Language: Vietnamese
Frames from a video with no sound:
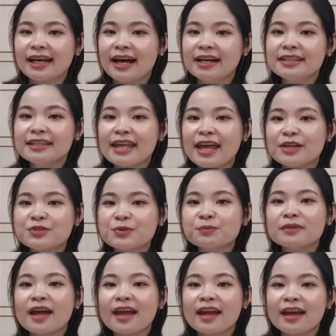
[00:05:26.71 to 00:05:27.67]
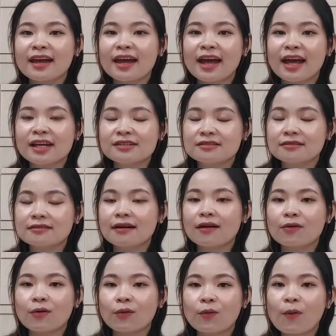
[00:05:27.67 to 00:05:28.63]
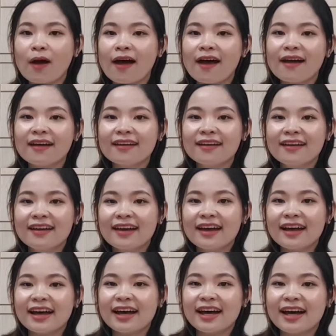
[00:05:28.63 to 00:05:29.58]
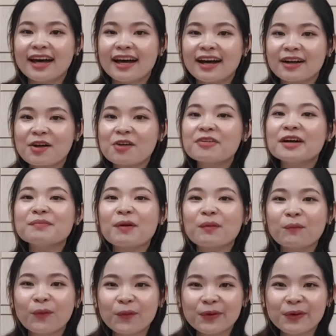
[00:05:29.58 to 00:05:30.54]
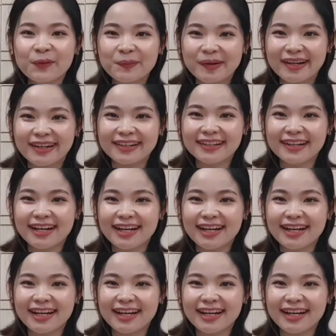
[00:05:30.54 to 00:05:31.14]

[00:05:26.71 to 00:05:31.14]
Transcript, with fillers: ở nhà chúng ta hay rửa rau củ quả à, có phải bằng muối không ạ à?